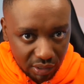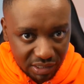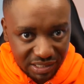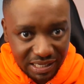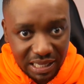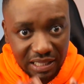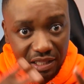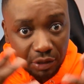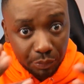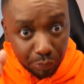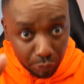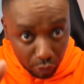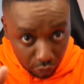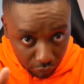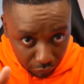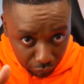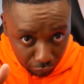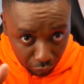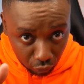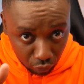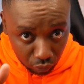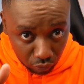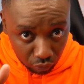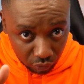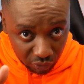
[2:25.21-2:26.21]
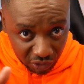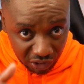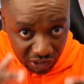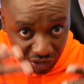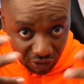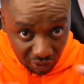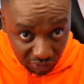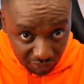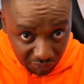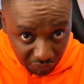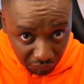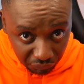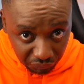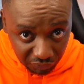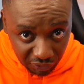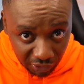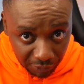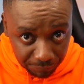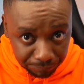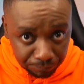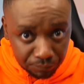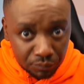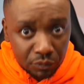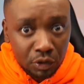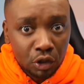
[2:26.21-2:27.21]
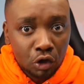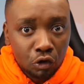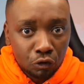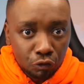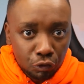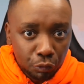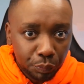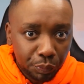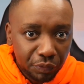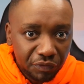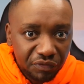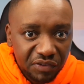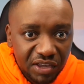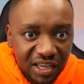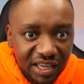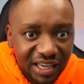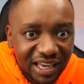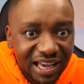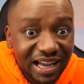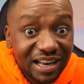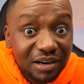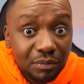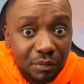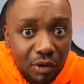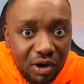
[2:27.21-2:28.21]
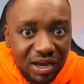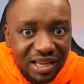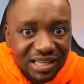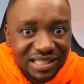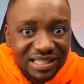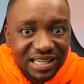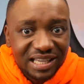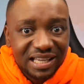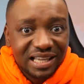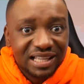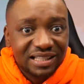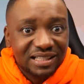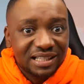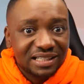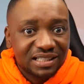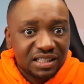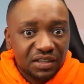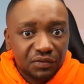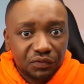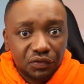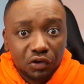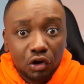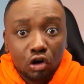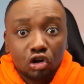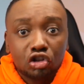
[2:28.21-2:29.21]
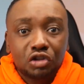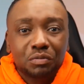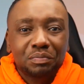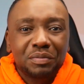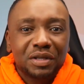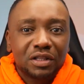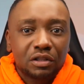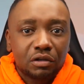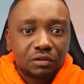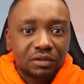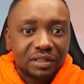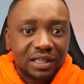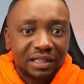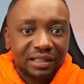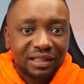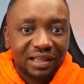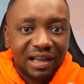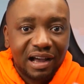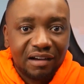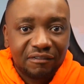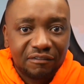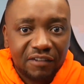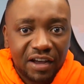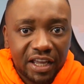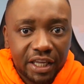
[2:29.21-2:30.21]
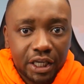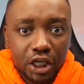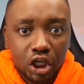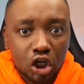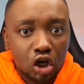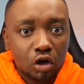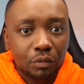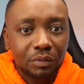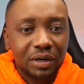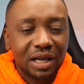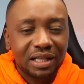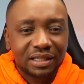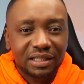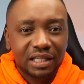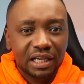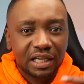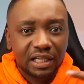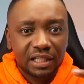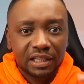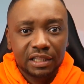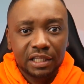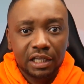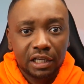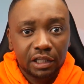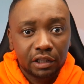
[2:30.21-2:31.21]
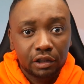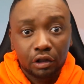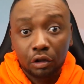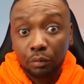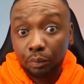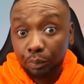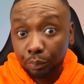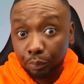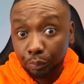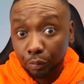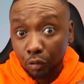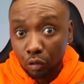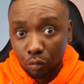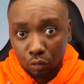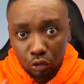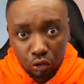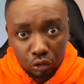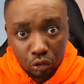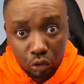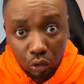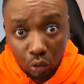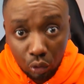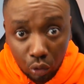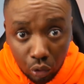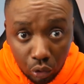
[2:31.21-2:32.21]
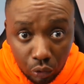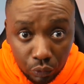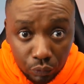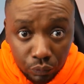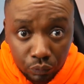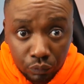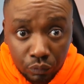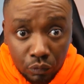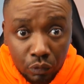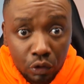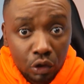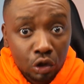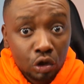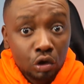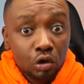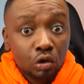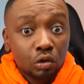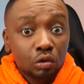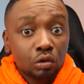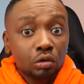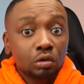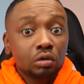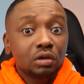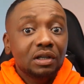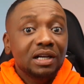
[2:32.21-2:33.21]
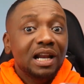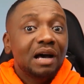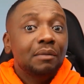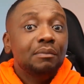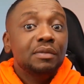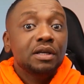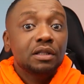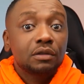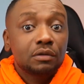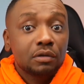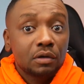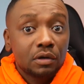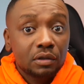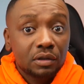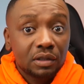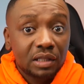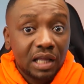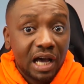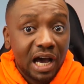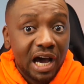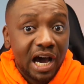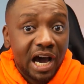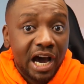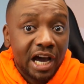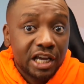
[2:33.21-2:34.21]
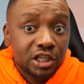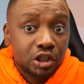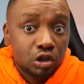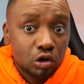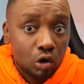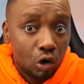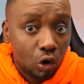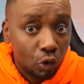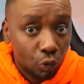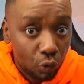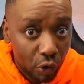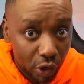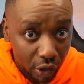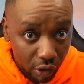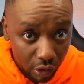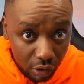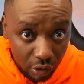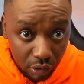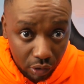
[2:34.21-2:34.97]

Ça dépend de vous. Identifiez. Vous pouvez également essayer des différentes méthodes de travail comme la technique des Pomodoro ou la méthode Eyes Hour.